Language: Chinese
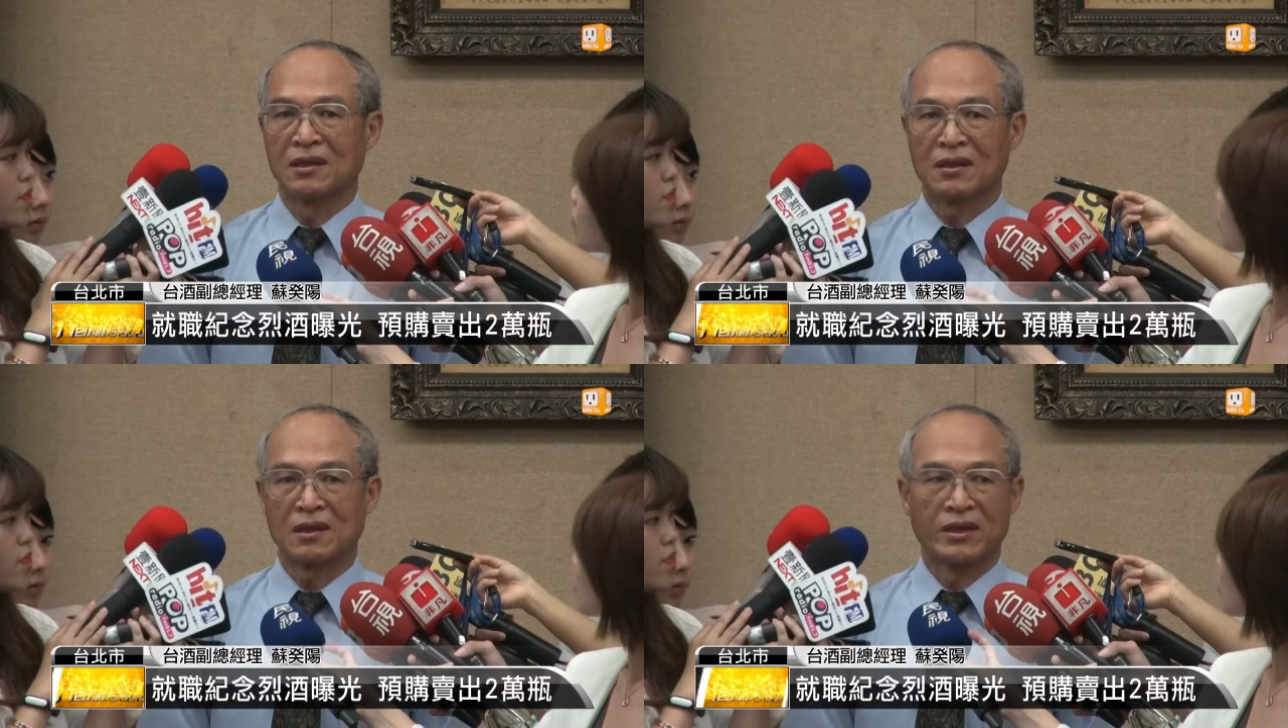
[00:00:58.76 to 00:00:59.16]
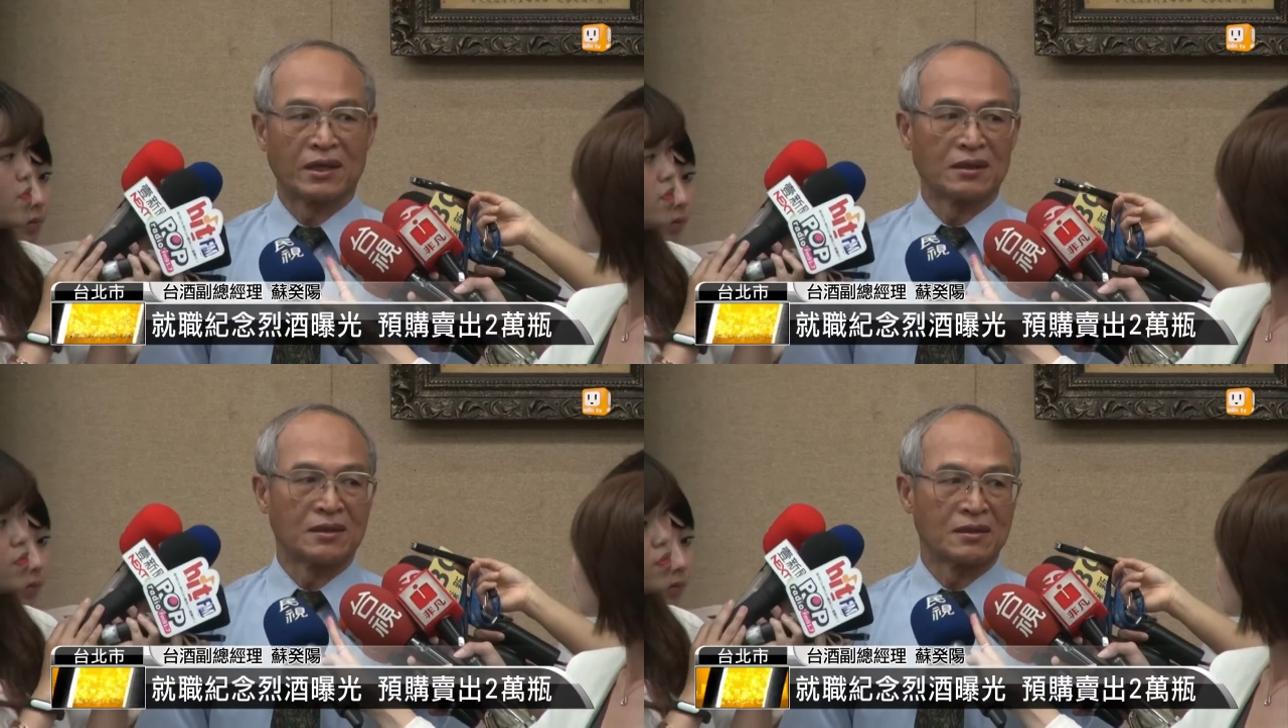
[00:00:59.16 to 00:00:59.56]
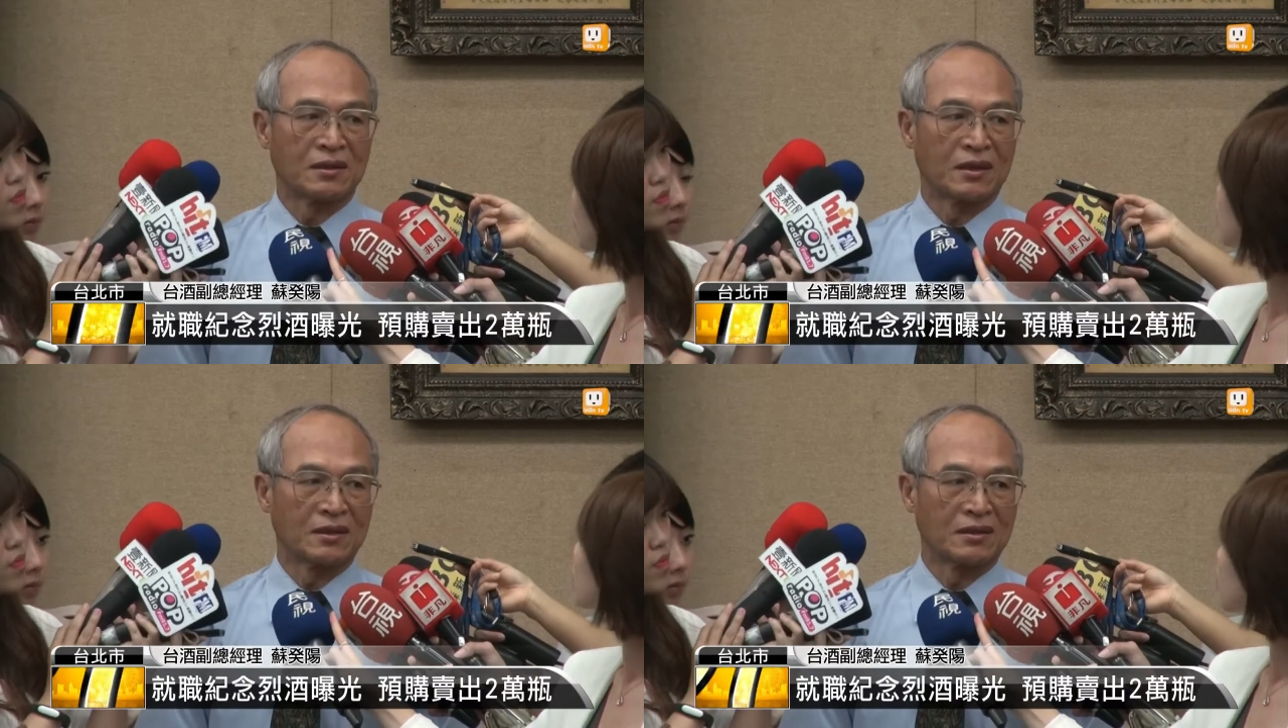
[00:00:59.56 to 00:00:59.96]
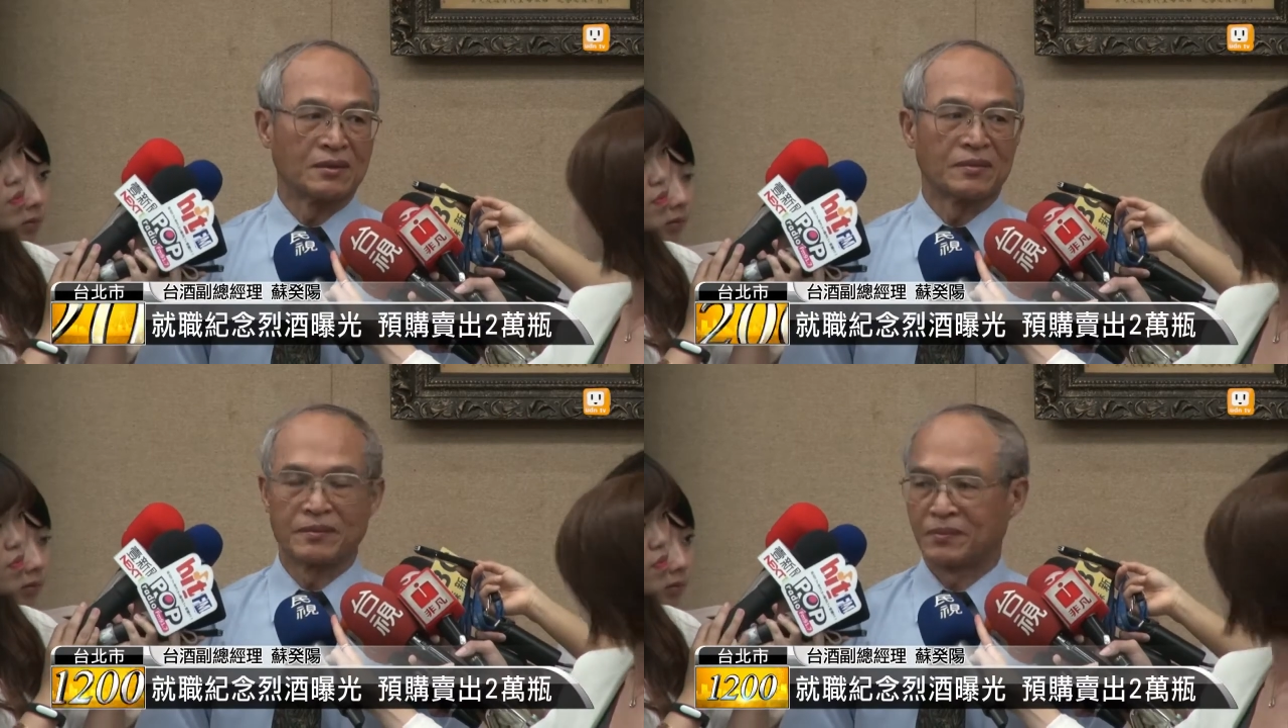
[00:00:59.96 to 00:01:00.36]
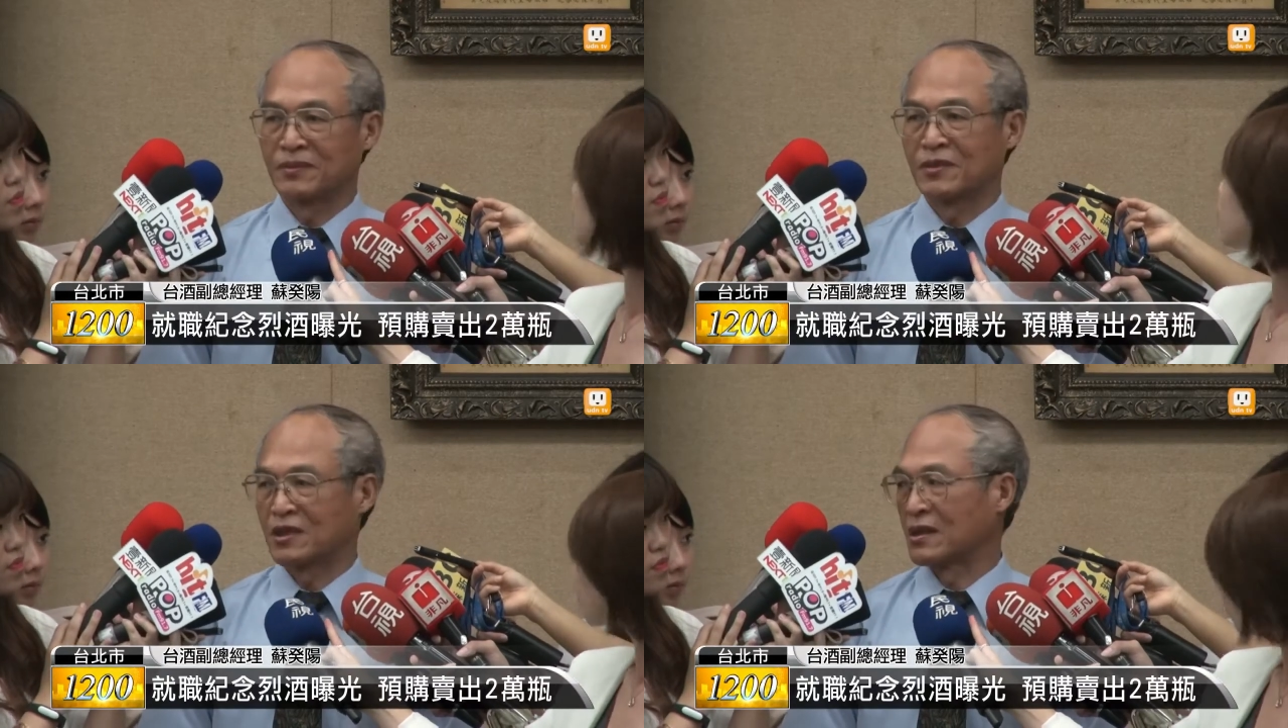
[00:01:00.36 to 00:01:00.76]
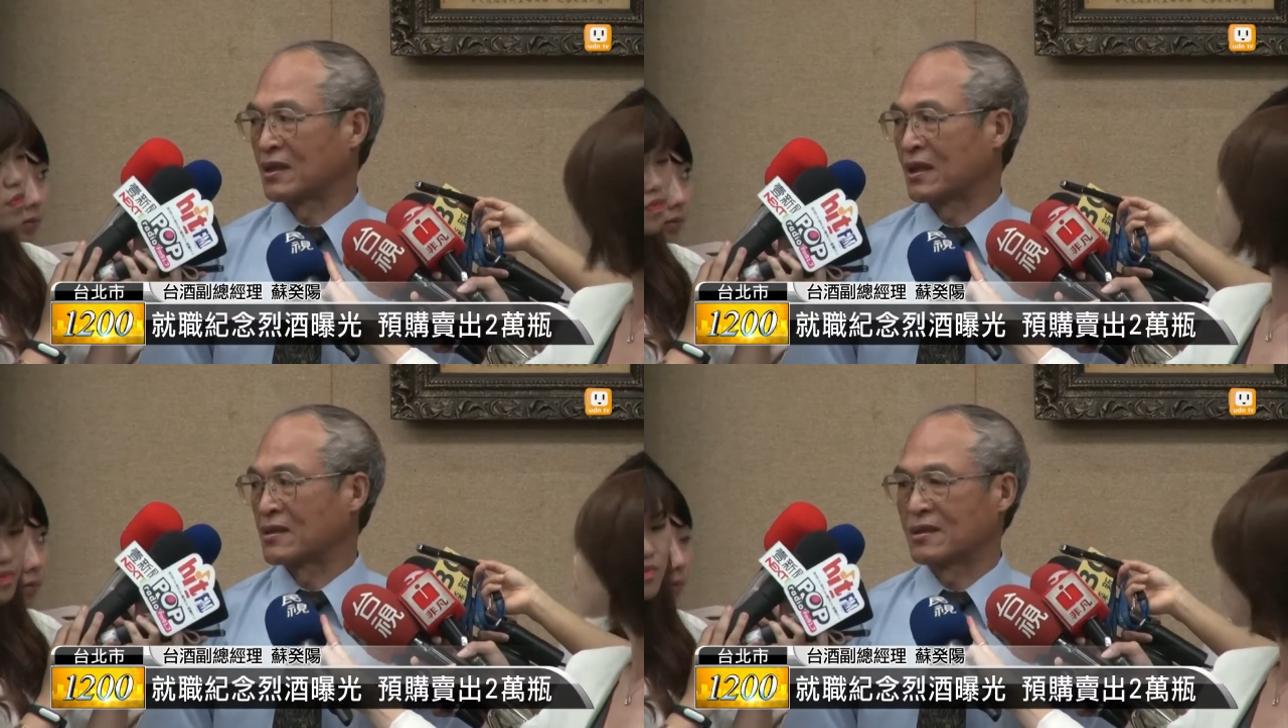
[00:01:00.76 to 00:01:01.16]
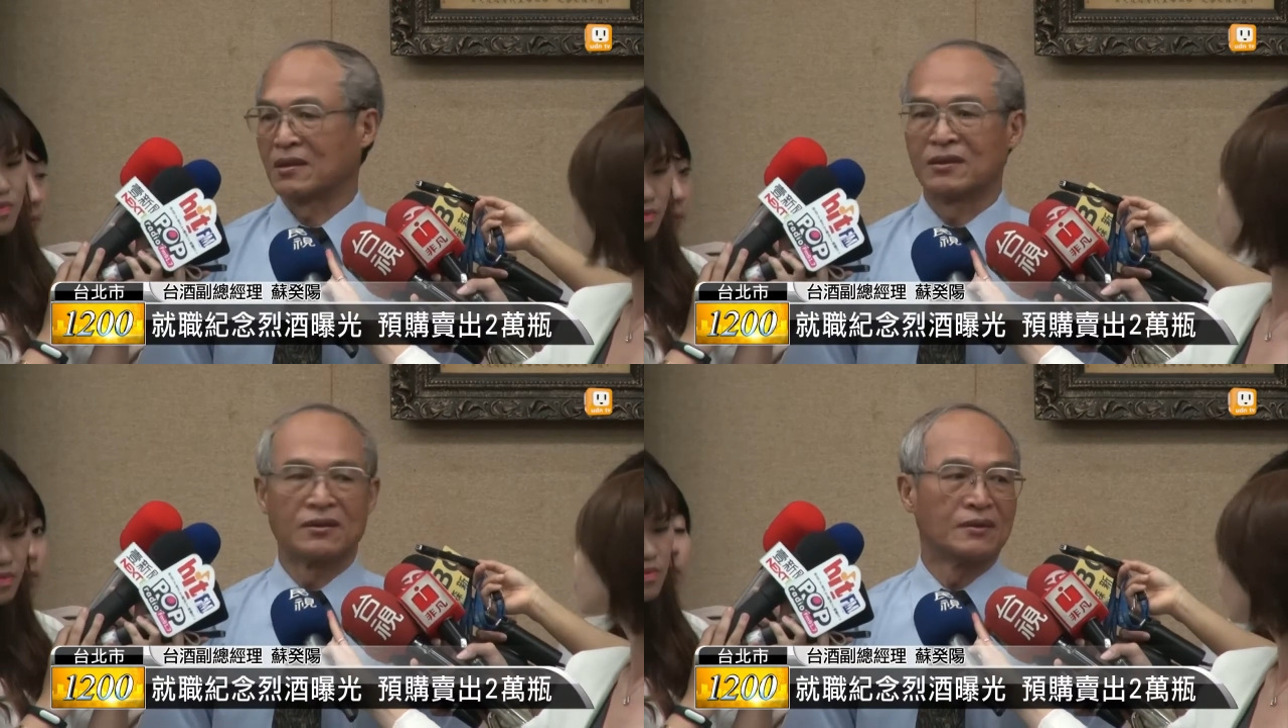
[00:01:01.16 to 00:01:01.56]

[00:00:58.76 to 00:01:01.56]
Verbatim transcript: 亿到两亿之间，是是应该是有，